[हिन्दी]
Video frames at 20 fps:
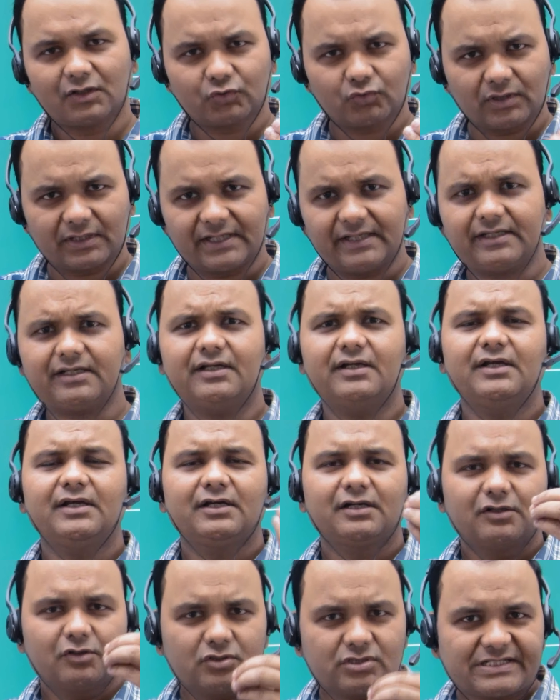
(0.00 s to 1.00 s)
तो अगर
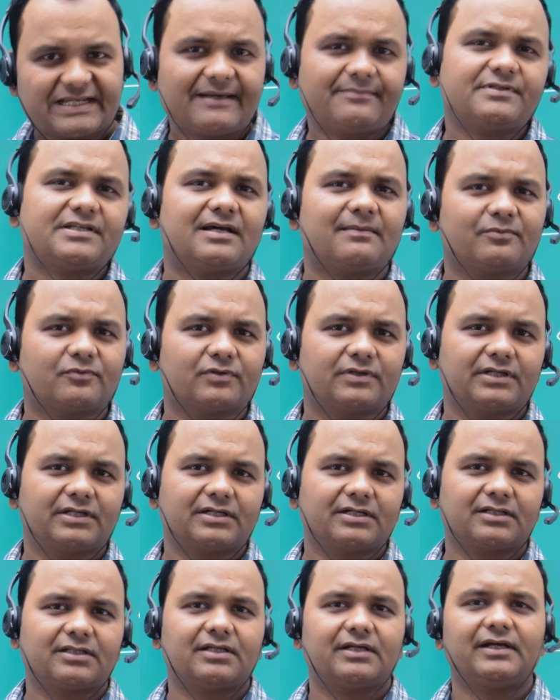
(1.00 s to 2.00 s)
उस टाइप से आपको
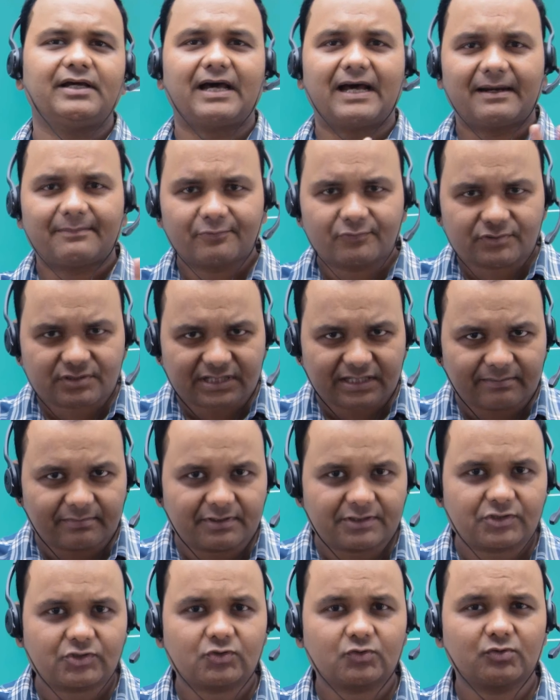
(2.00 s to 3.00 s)
दिक्कत है आप उस टाइप
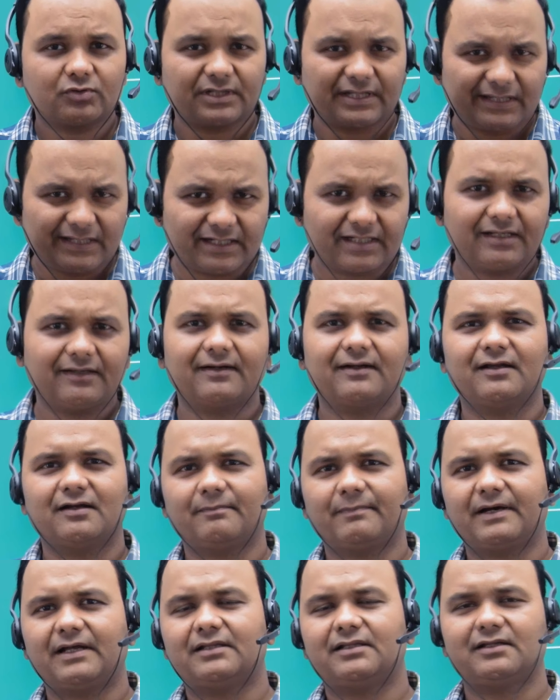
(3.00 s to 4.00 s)
की चीज़ों को नहीं क्लियर कर
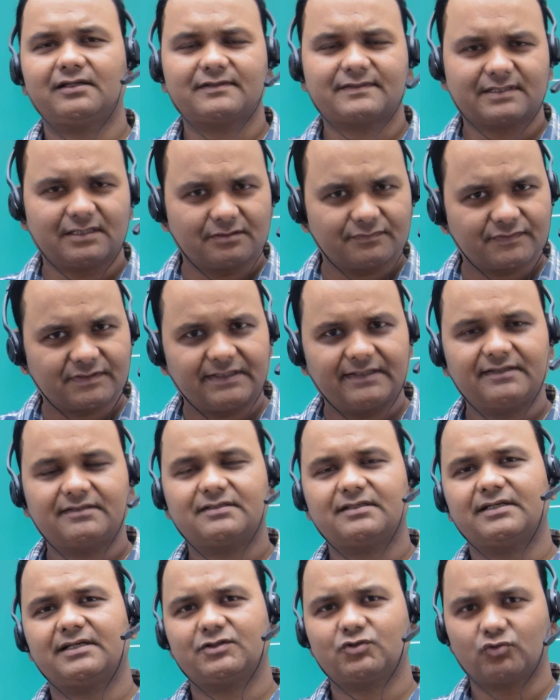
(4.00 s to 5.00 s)
पाते हैं सेल्फ स्टडी
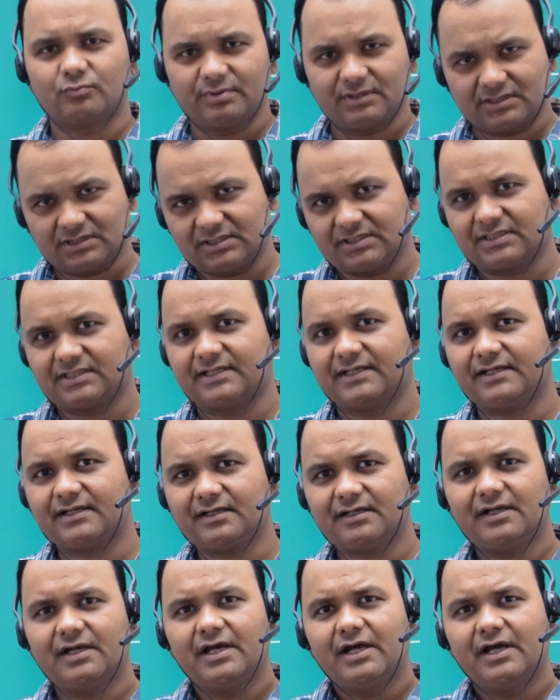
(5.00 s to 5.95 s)
से या जो भी चीज़ें हैं